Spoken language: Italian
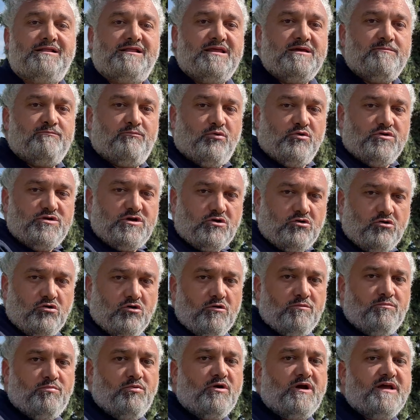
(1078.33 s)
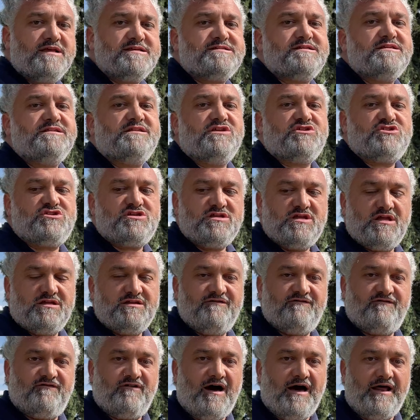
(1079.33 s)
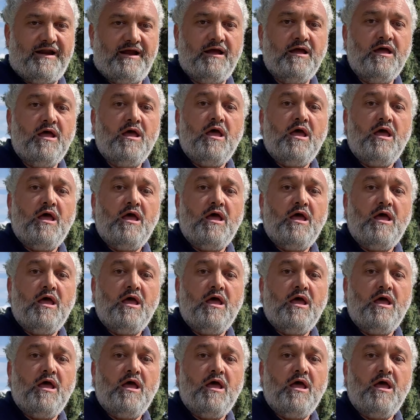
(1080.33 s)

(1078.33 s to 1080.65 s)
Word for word: tipo di colpo che si decide di fare